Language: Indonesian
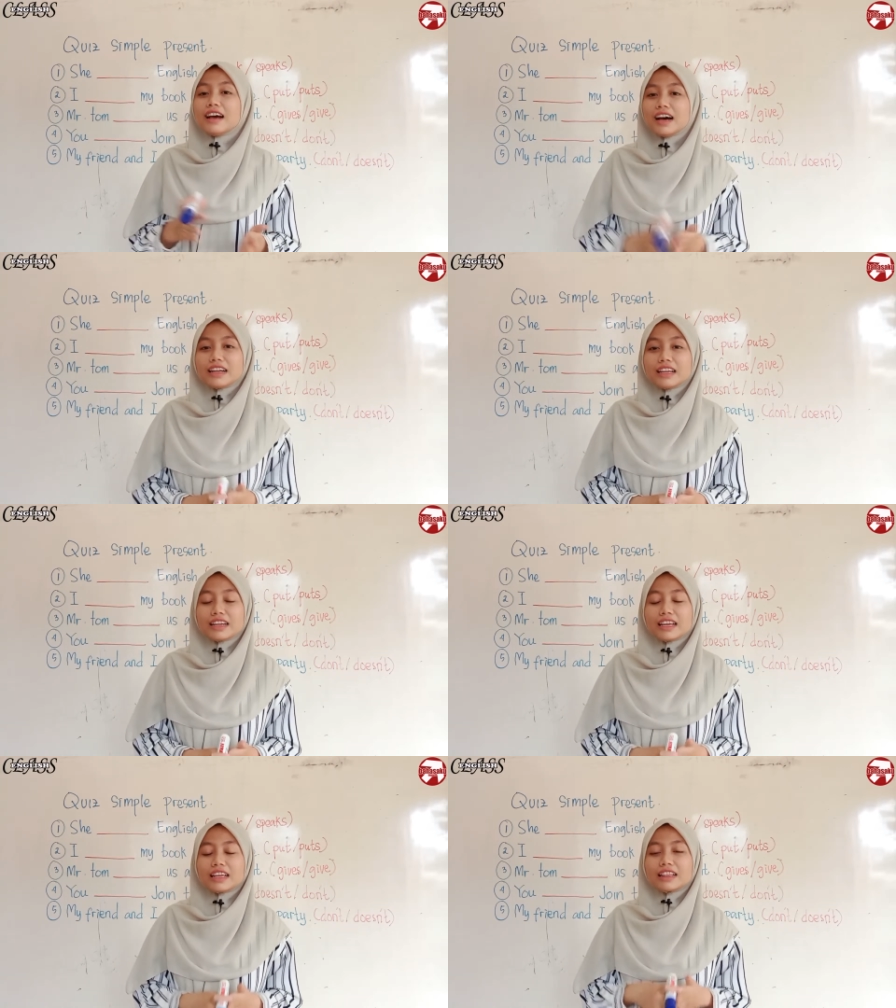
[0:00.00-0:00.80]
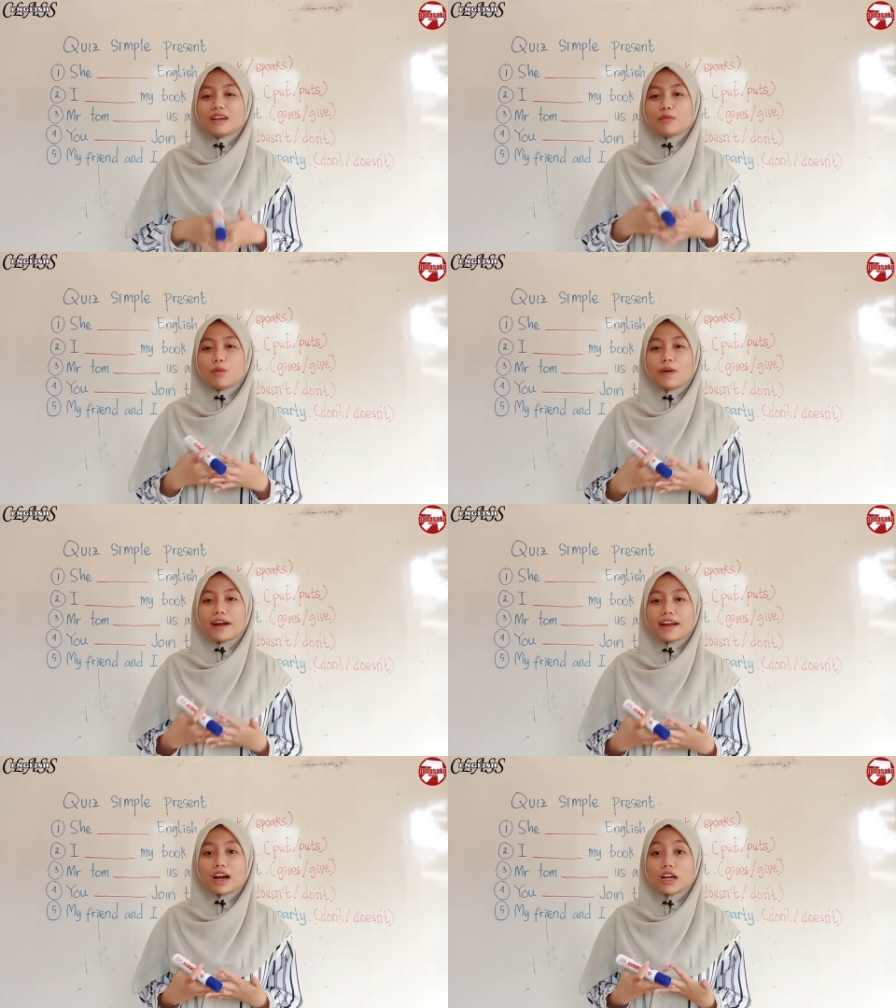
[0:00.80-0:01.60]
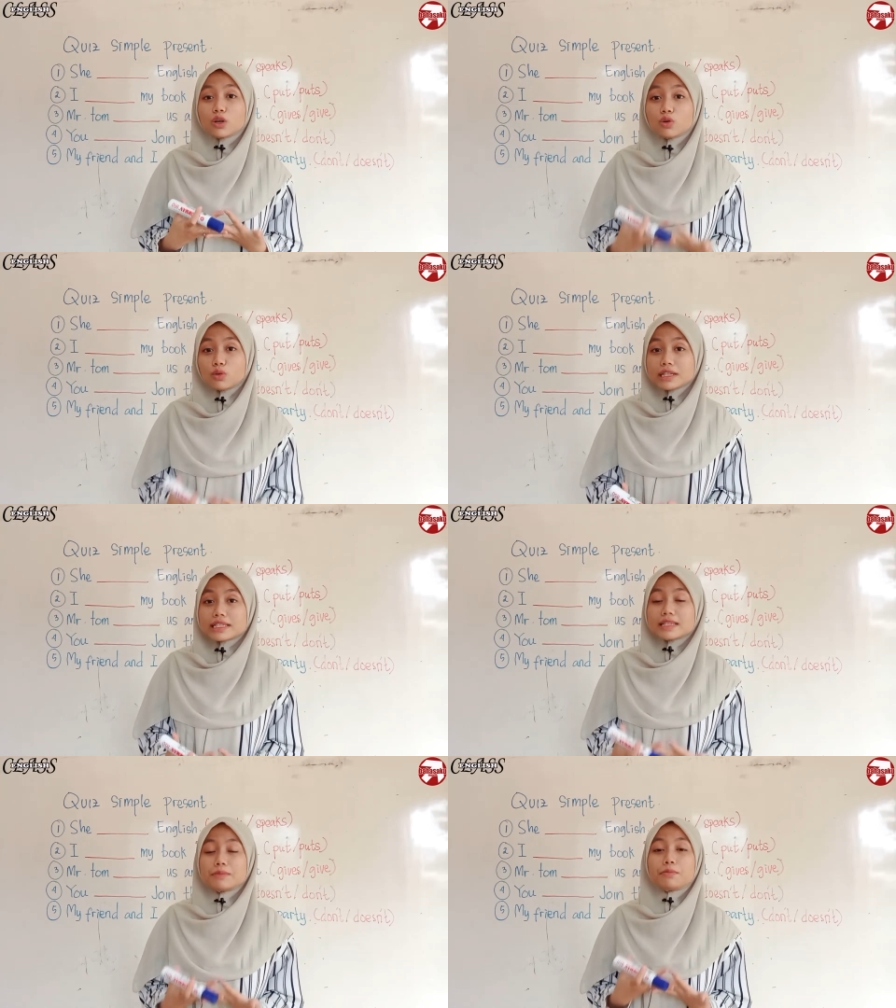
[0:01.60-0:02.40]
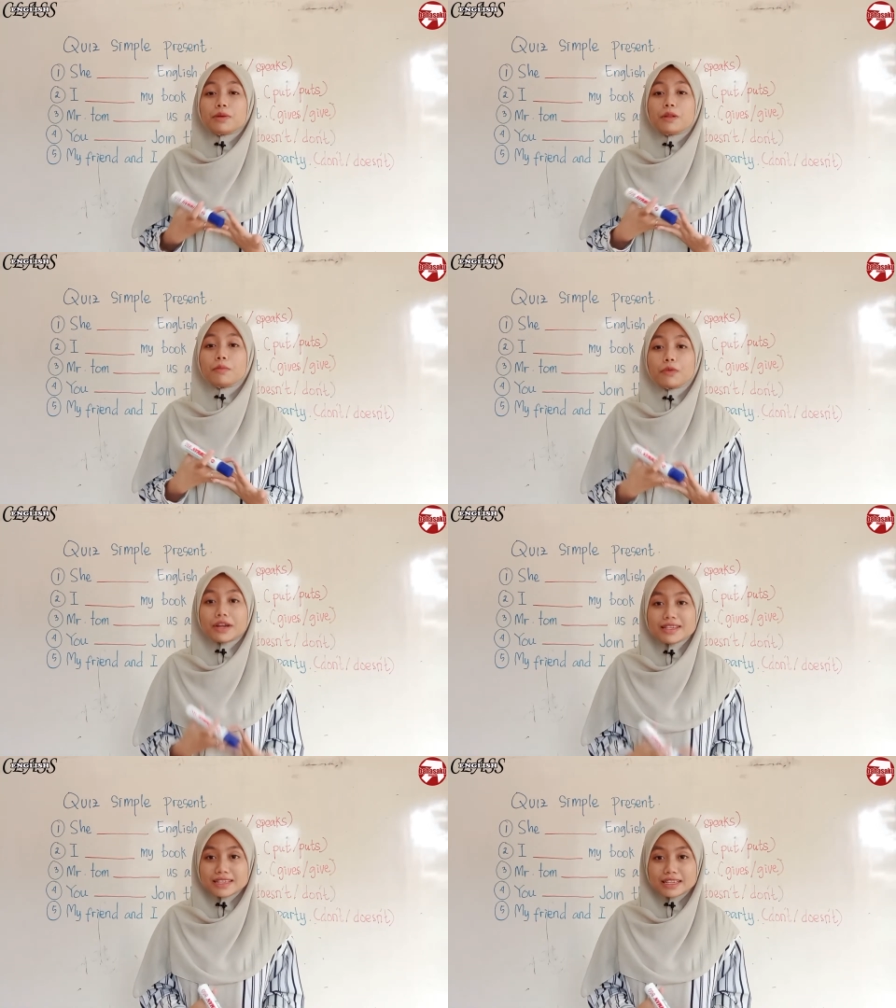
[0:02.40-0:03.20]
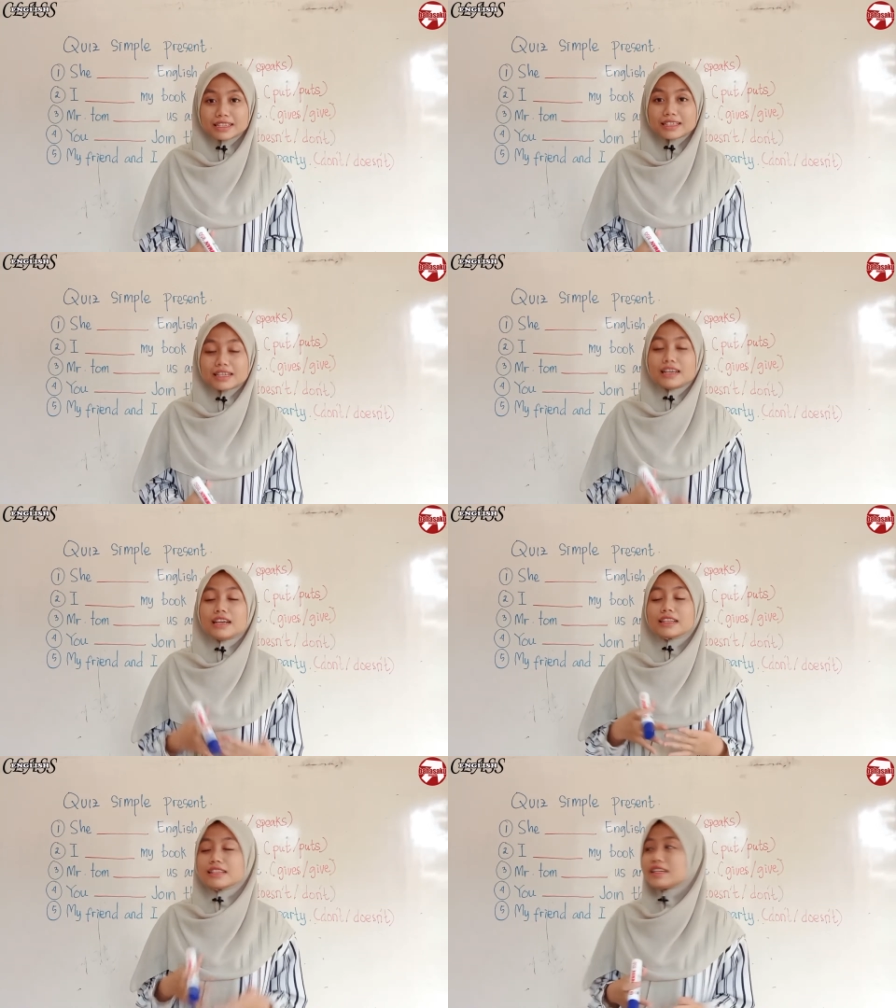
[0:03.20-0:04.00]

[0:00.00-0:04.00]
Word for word: Hari ini kita mau mengadakan quiz simple present. Di